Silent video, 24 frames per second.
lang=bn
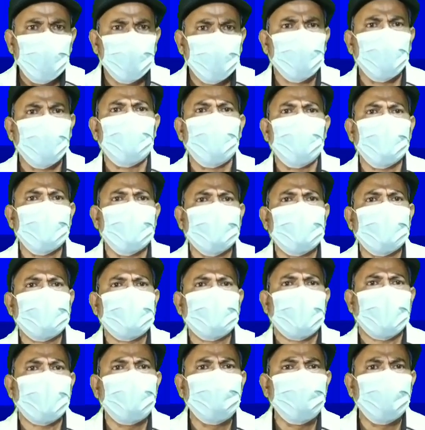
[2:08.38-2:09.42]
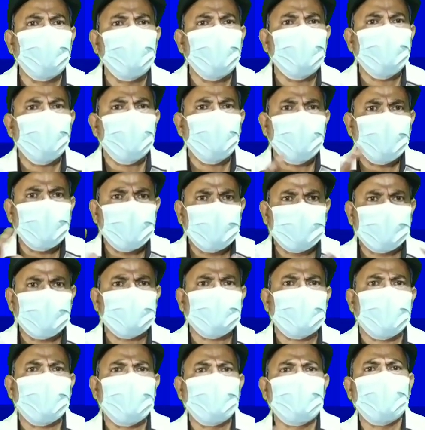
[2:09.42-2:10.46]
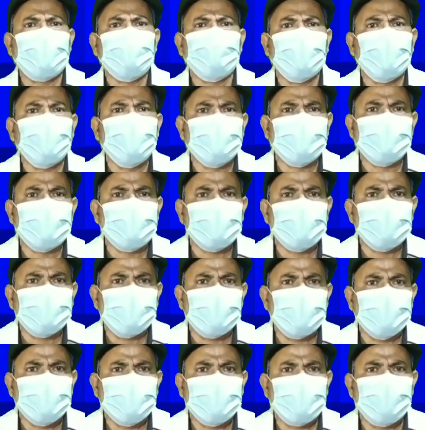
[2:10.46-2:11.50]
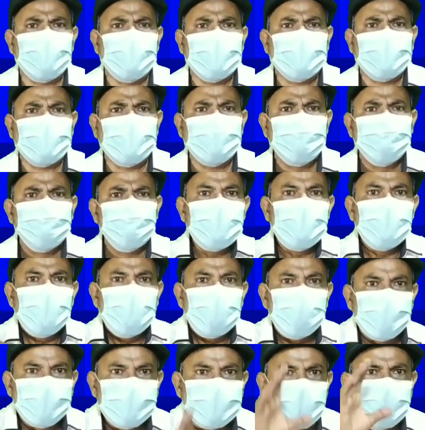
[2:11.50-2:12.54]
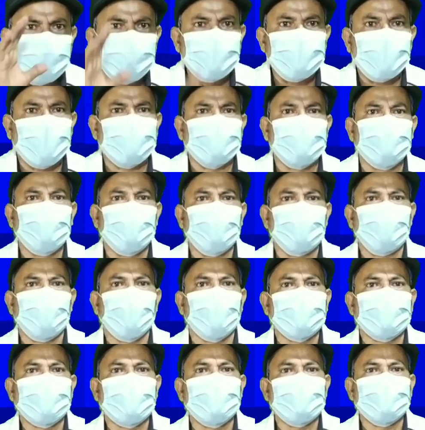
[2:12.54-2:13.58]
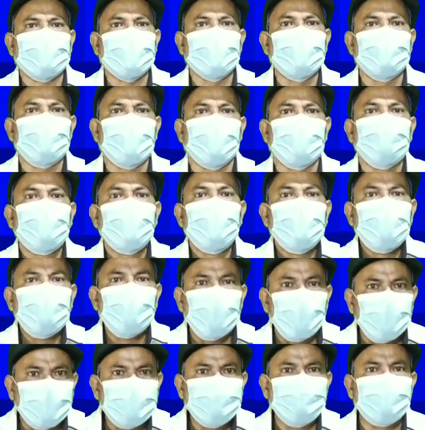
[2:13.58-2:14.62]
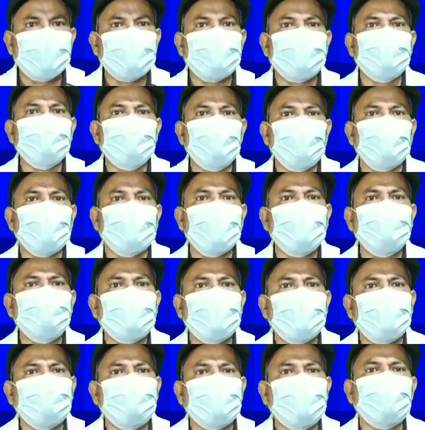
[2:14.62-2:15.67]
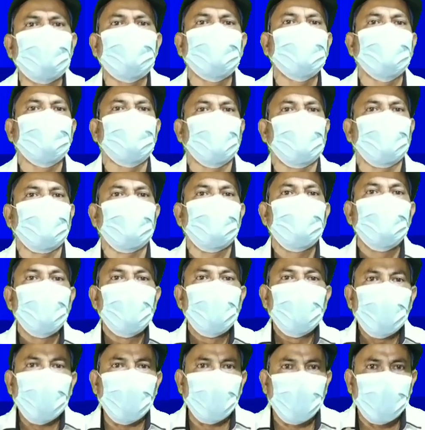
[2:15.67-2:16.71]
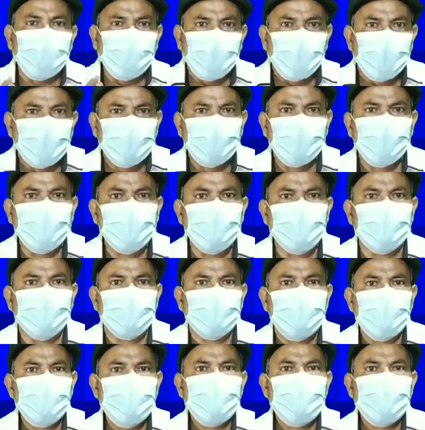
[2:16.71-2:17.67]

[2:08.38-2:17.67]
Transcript: উত্তরপ্রদেশের কানপুরে যখন একটা দাঙ্গার পরিস্থিতি সৃষ্টি হয়েছে বিজেপি শাসিত সরকার সেই সব প্রতিবাদী মুসলিমদের বিরুদ্ধে বরং অবর্ণনীয়